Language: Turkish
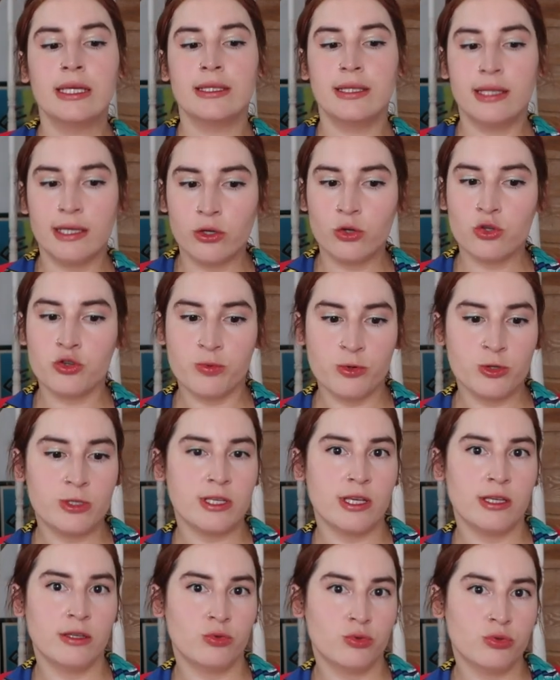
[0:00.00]
La
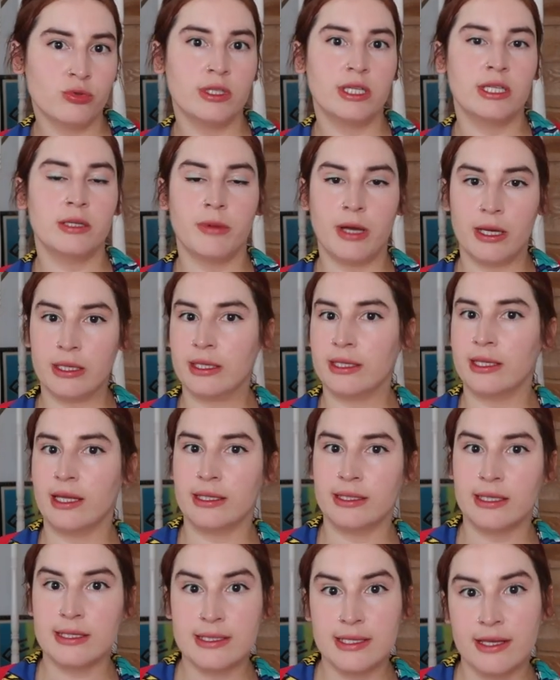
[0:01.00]
Roche-Posay ürünlerini ben
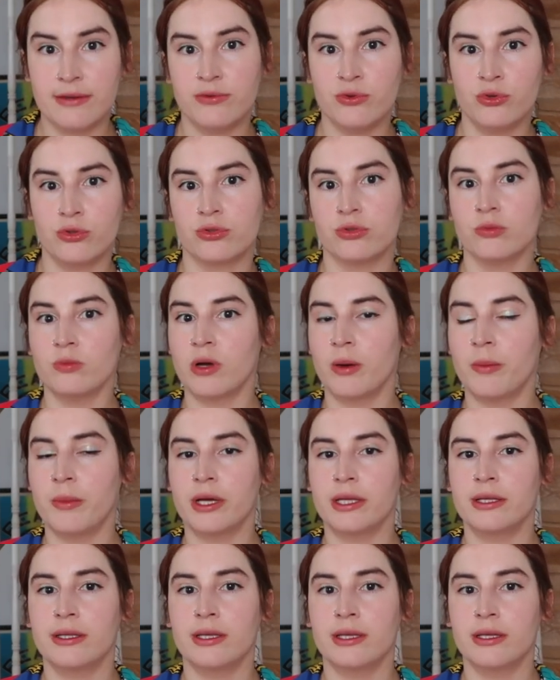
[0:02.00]
genelde seviyorum
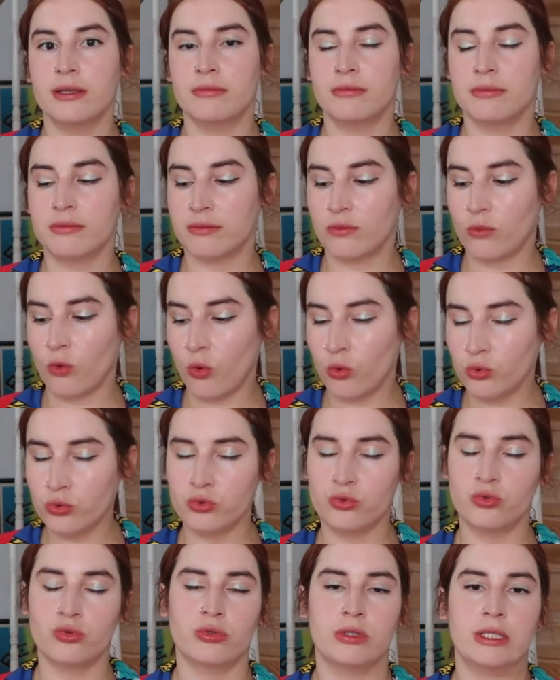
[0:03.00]
ama hani
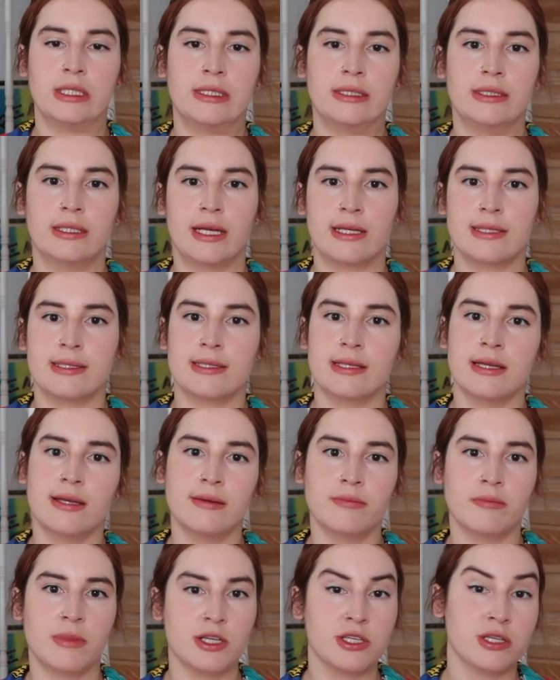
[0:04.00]
onun
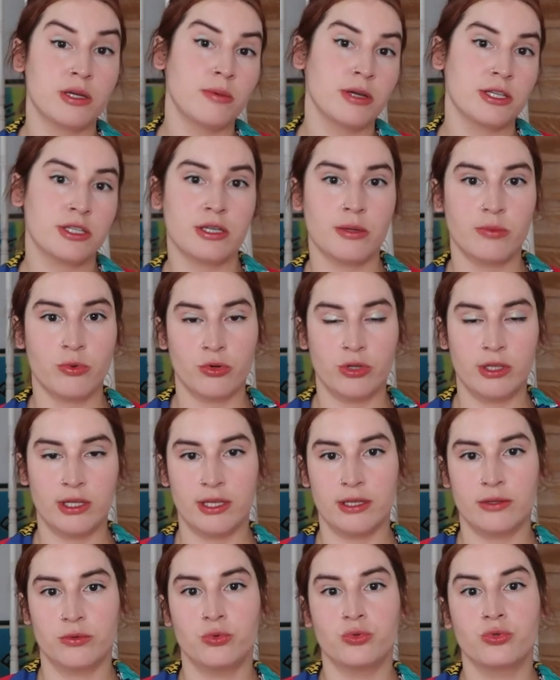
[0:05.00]
ürünlerindense başka başka
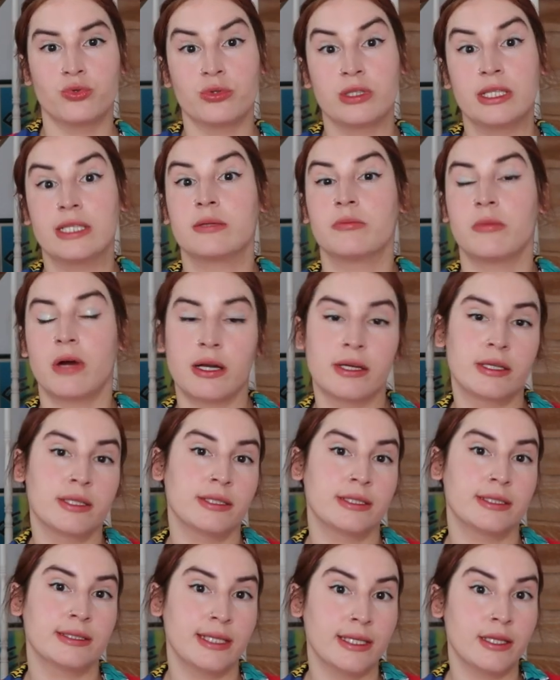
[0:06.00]
böyle ürünleri,
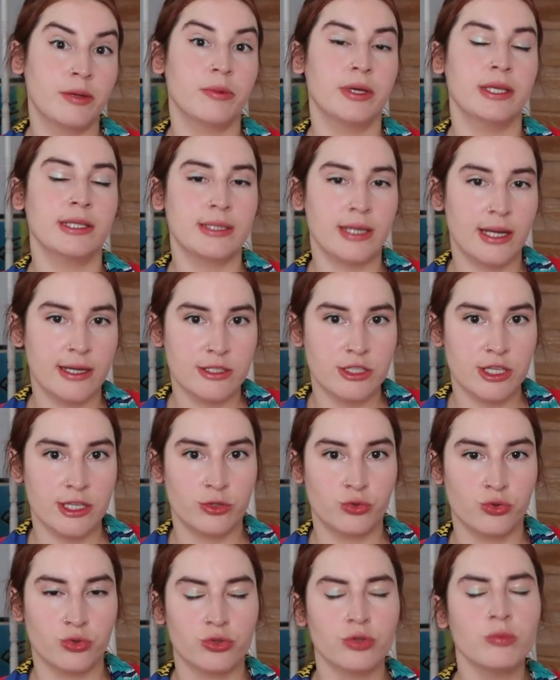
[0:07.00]
markaları denemeyi tercih
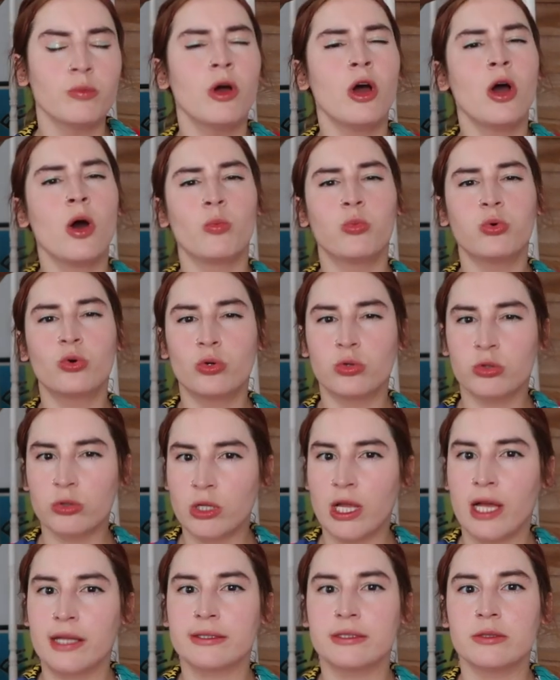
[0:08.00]
ediyorum. Bu
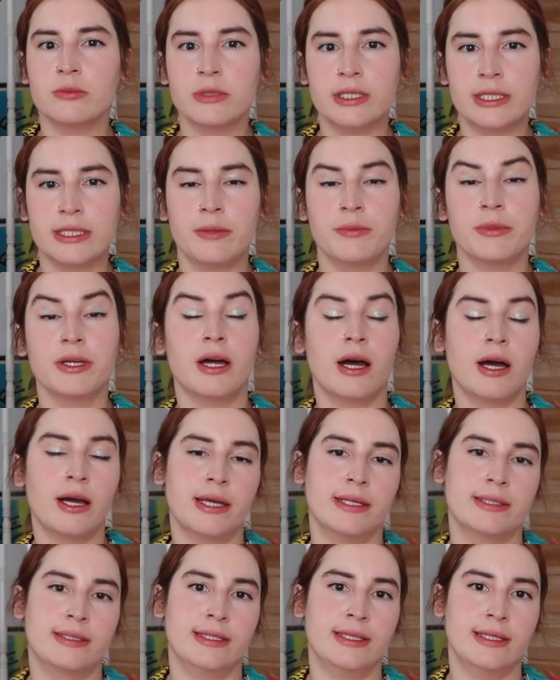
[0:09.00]
kullandığım kremi
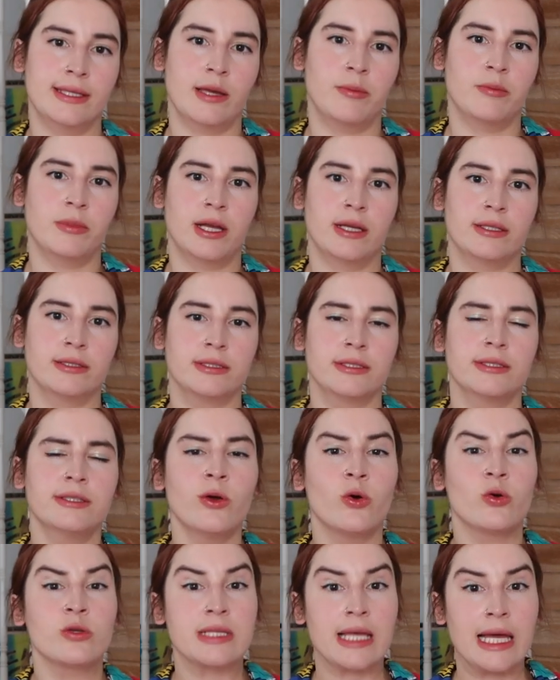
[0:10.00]
gayet iyi
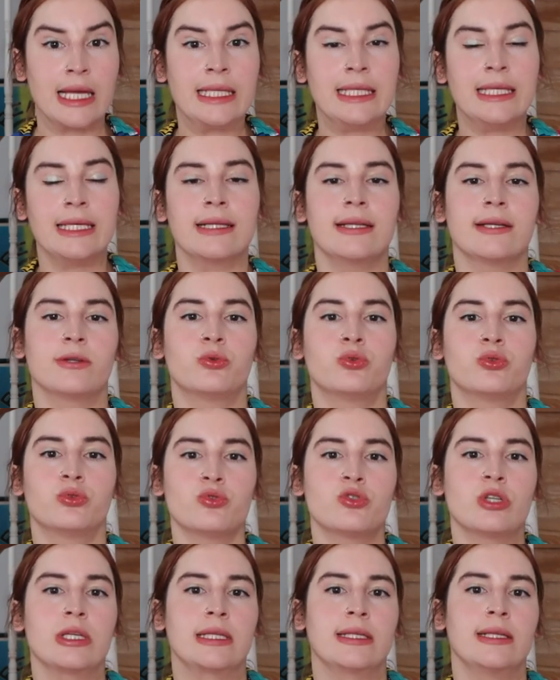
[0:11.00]
nemlendirdi. Özellikle
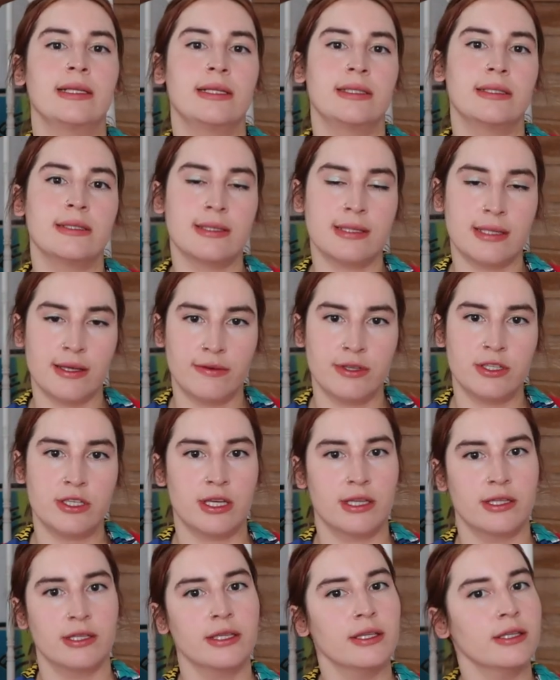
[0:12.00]
kuru ciltlilerin
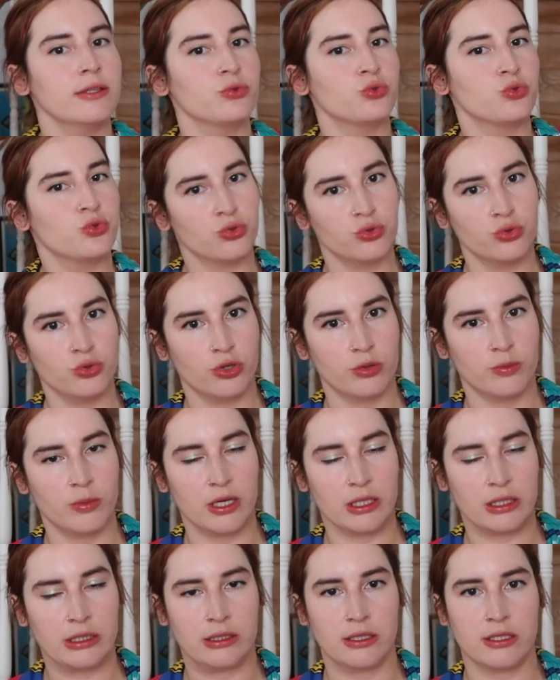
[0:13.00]
seveceğini düşünüyorum
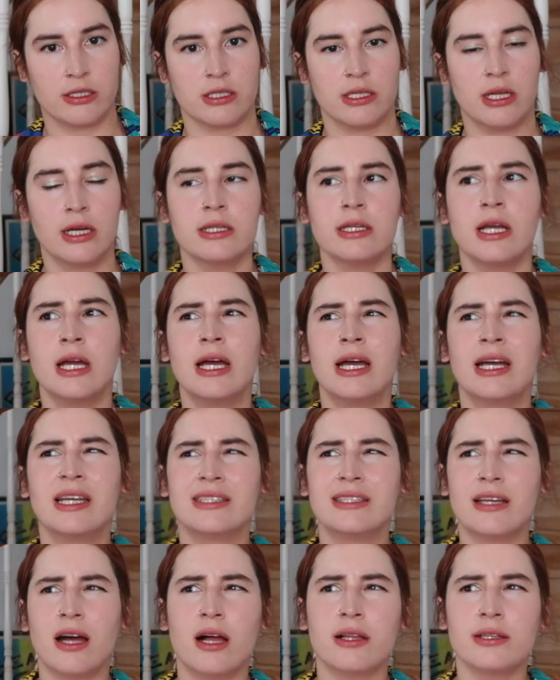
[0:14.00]
arkadaşlar.
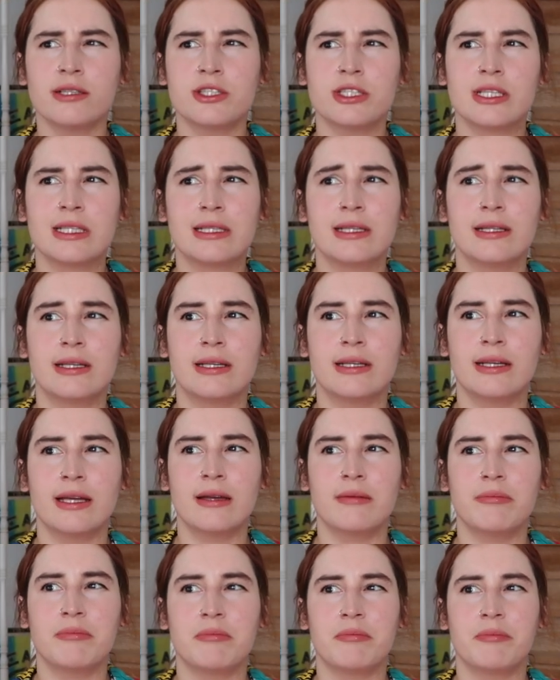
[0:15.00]
Yağlı
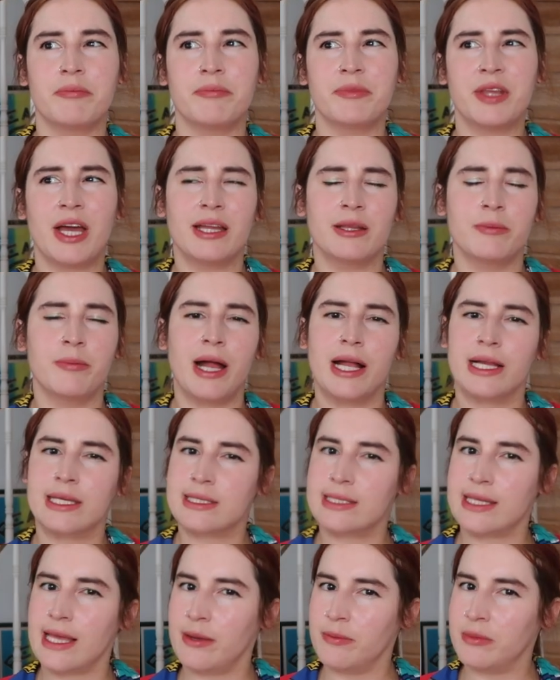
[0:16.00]
ciltlilere yani
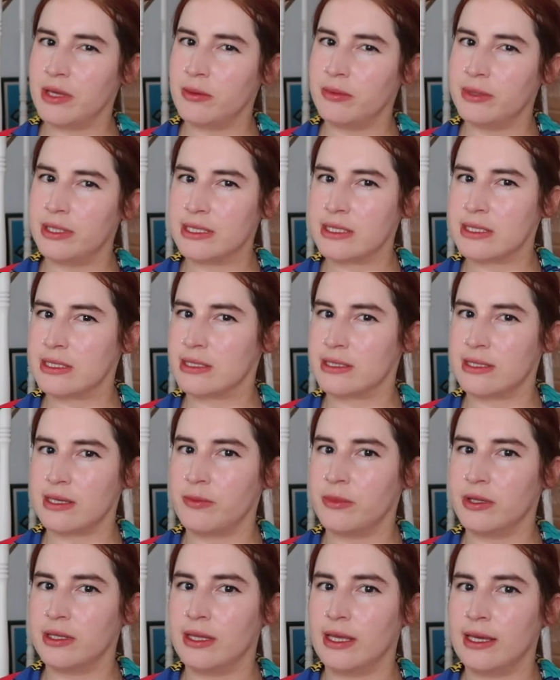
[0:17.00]
belki sevmeyebilirsiniz
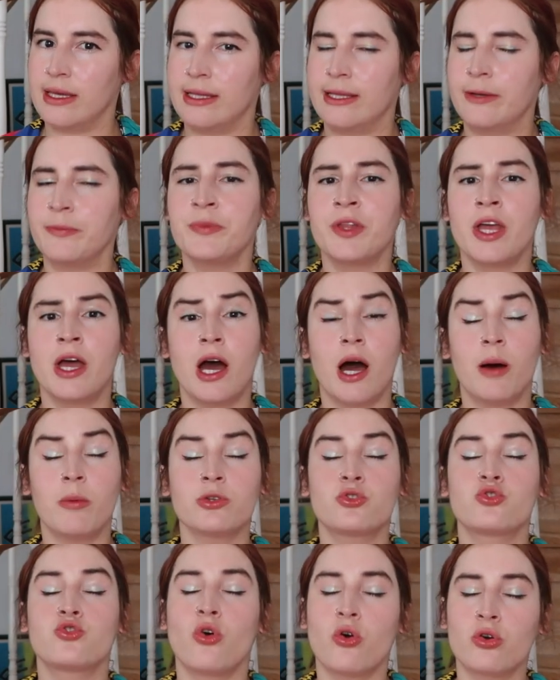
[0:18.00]
emin değilim.
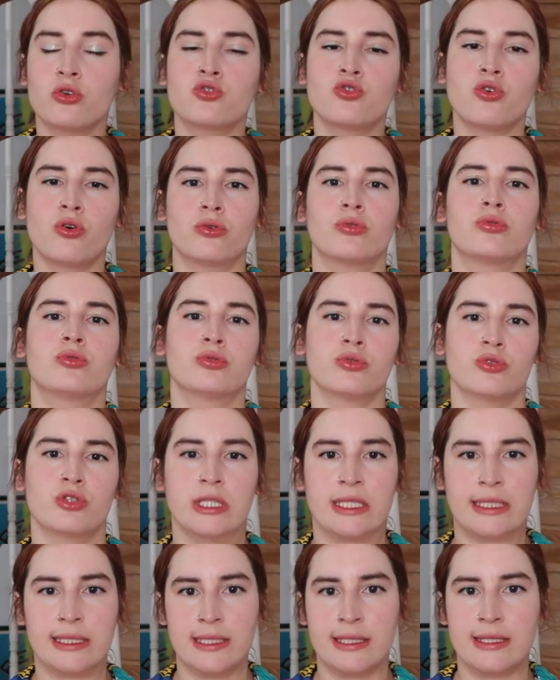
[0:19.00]
Ama çok çok kuru
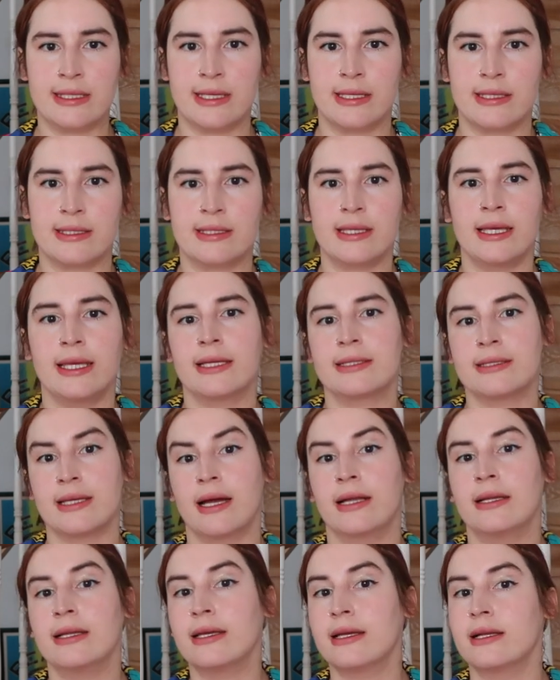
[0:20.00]
ciltliyseniz de
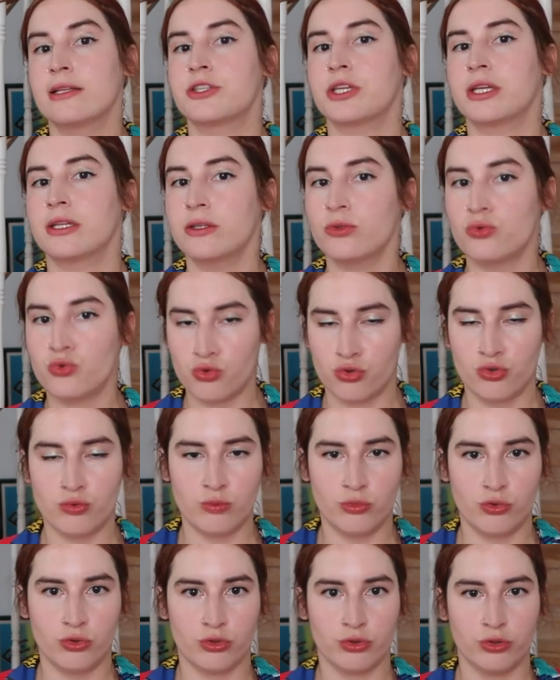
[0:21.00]
yeterli geleceğini
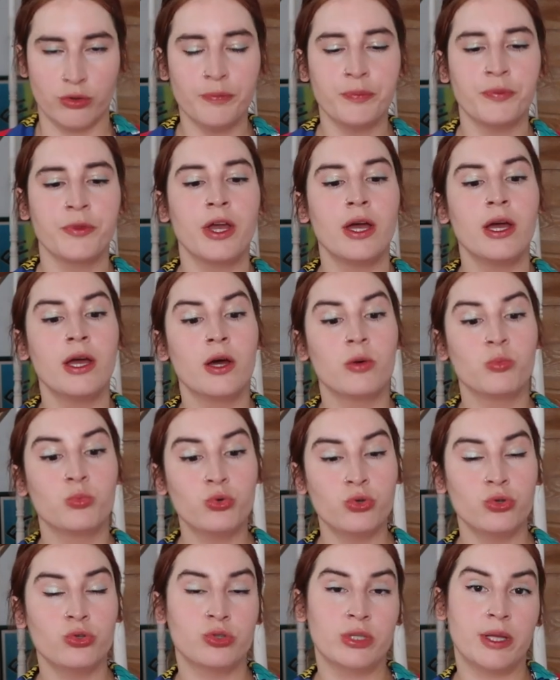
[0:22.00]
düşünmüyorum.
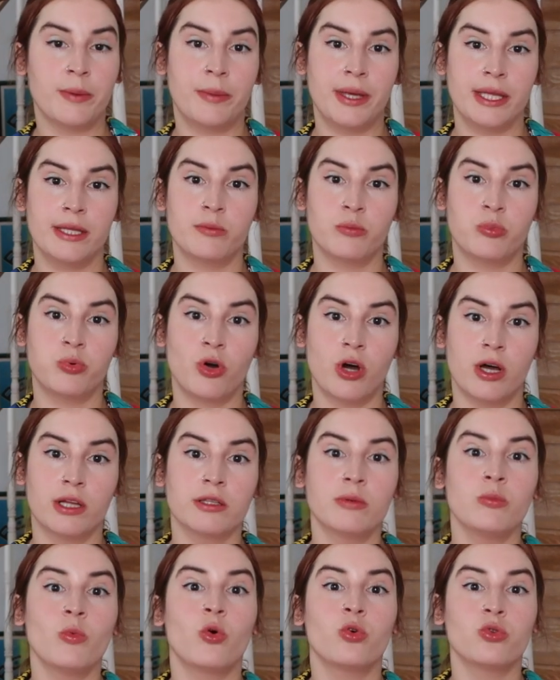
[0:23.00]
Bu ürüne benim
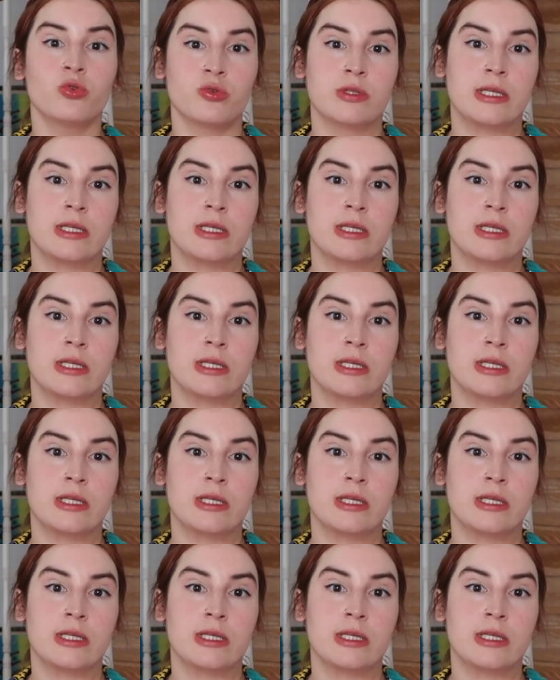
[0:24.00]
puanım 10